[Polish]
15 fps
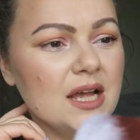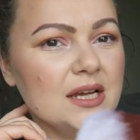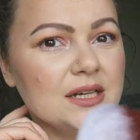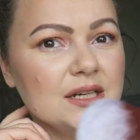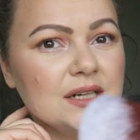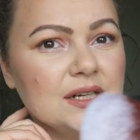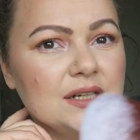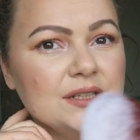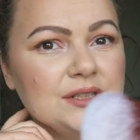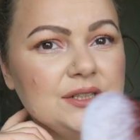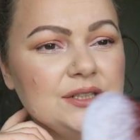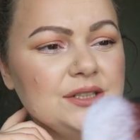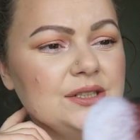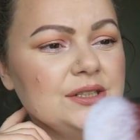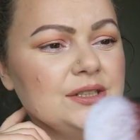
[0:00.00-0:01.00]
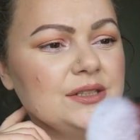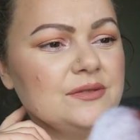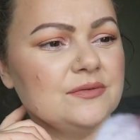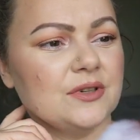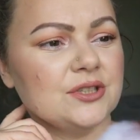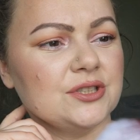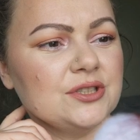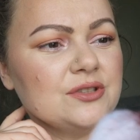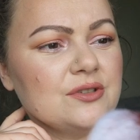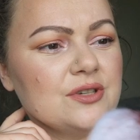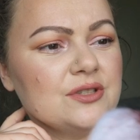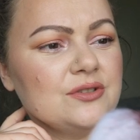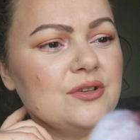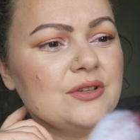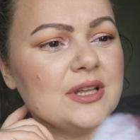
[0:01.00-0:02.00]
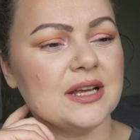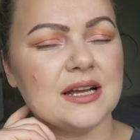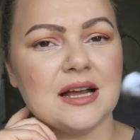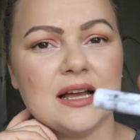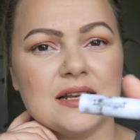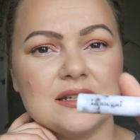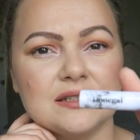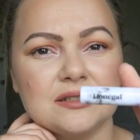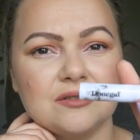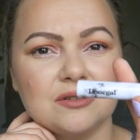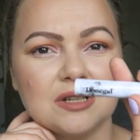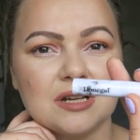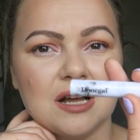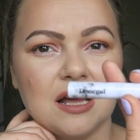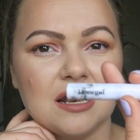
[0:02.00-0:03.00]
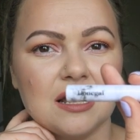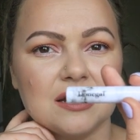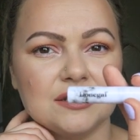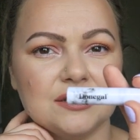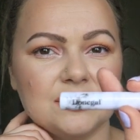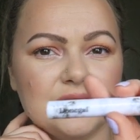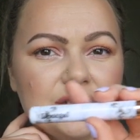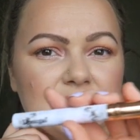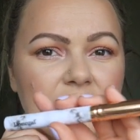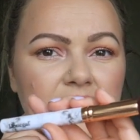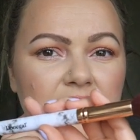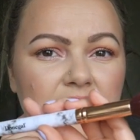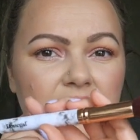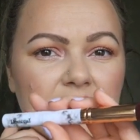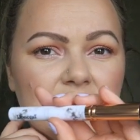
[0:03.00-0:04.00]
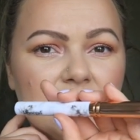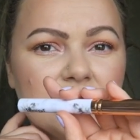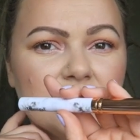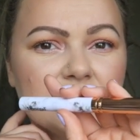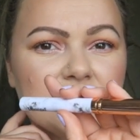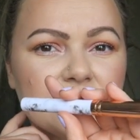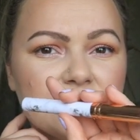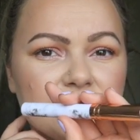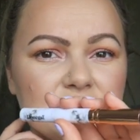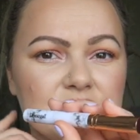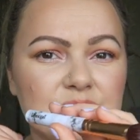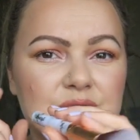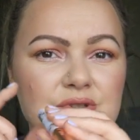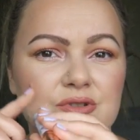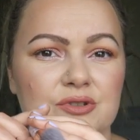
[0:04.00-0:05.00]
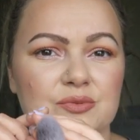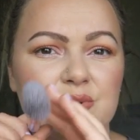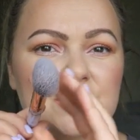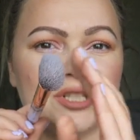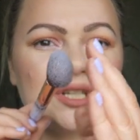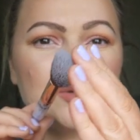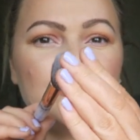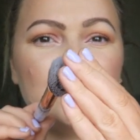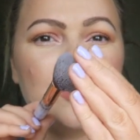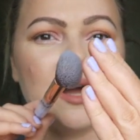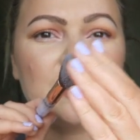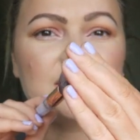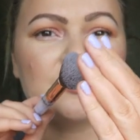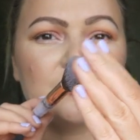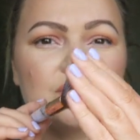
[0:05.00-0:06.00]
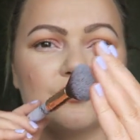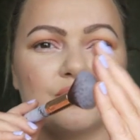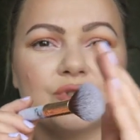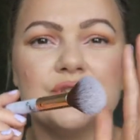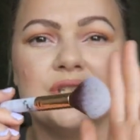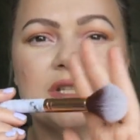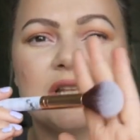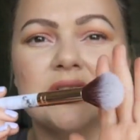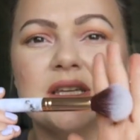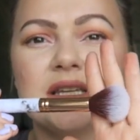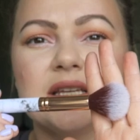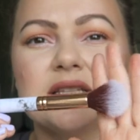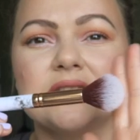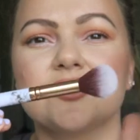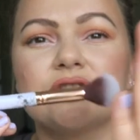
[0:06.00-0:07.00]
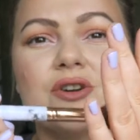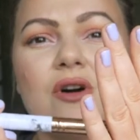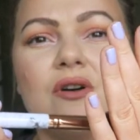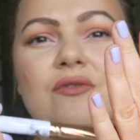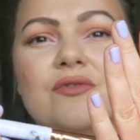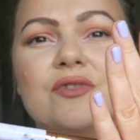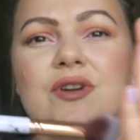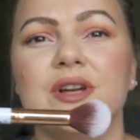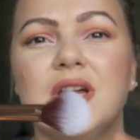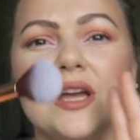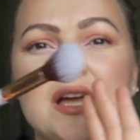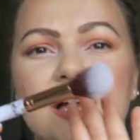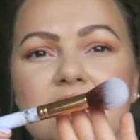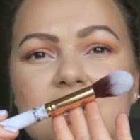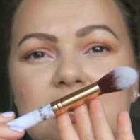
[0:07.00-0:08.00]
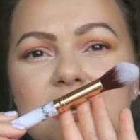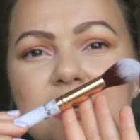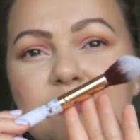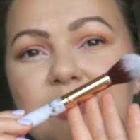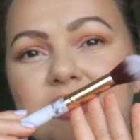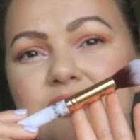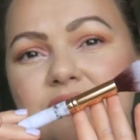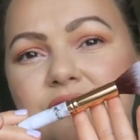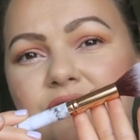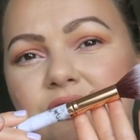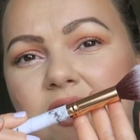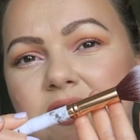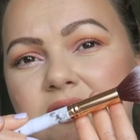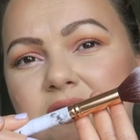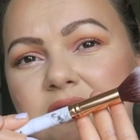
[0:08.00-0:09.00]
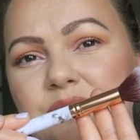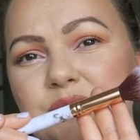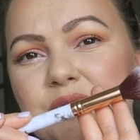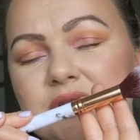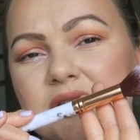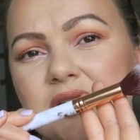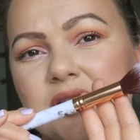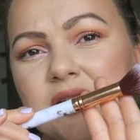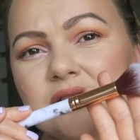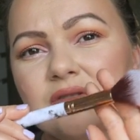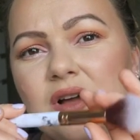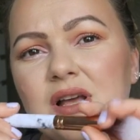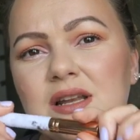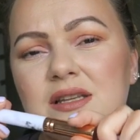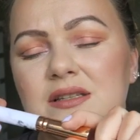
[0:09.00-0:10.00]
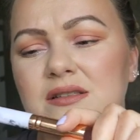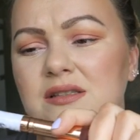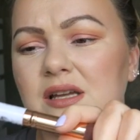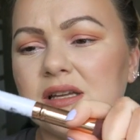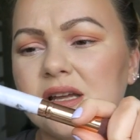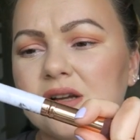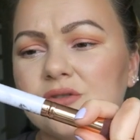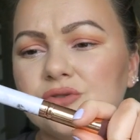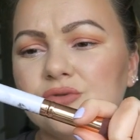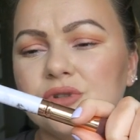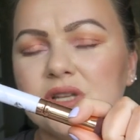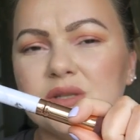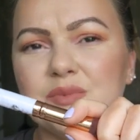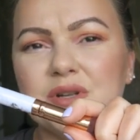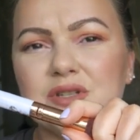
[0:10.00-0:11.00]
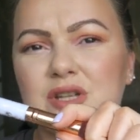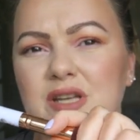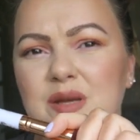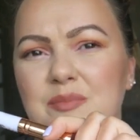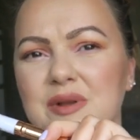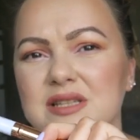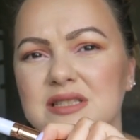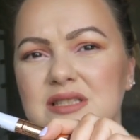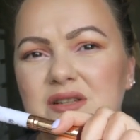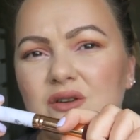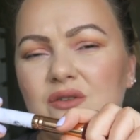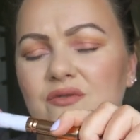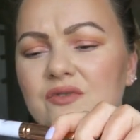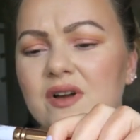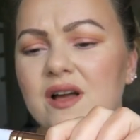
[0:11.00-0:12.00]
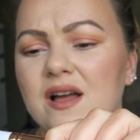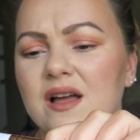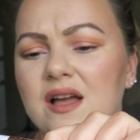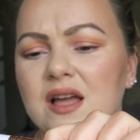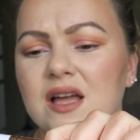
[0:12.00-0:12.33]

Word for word: E, I właśnie to jest z Donegala i E, tak się właśnie prezentują, bardziej takie puchaty, rozłożysty, taki języczkowy, e, bardzo fajny pędzelek, no ale ta jakość tutaj jest bardzo takie plastikowe,